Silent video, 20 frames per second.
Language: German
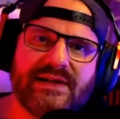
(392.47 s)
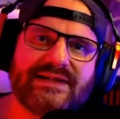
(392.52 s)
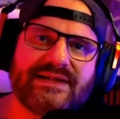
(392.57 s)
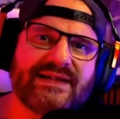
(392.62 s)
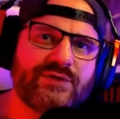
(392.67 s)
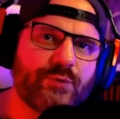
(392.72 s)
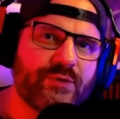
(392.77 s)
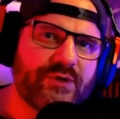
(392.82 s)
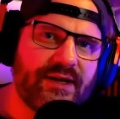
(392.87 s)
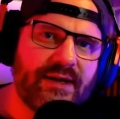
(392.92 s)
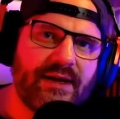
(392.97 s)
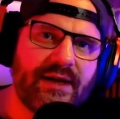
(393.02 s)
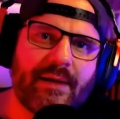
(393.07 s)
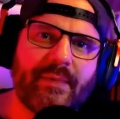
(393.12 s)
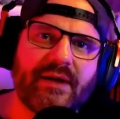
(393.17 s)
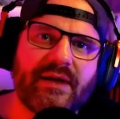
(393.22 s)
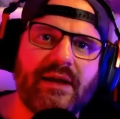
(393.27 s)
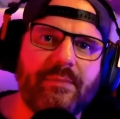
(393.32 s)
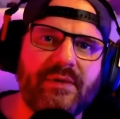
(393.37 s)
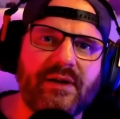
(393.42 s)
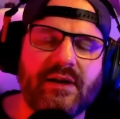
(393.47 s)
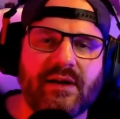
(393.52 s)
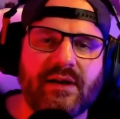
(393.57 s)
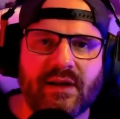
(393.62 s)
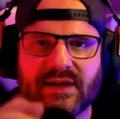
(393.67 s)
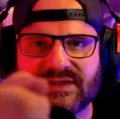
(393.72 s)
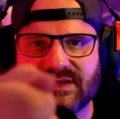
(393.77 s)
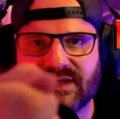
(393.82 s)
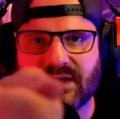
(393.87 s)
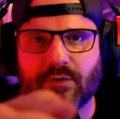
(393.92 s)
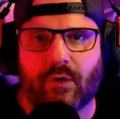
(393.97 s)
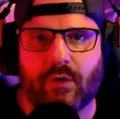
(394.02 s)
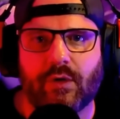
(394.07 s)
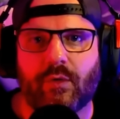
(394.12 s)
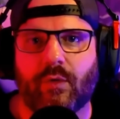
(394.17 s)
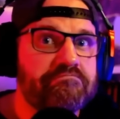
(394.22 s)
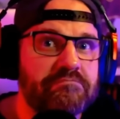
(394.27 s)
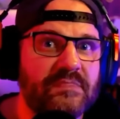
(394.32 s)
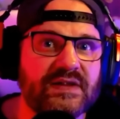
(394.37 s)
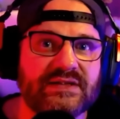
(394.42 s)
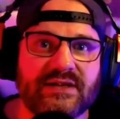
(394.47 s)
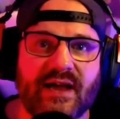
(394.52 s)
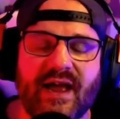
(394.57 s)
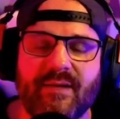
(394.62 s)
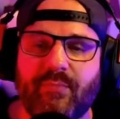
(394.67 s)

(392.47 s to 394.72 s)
ist das okay, aber gebt ihm hinterher 10 Euro. Das ist kein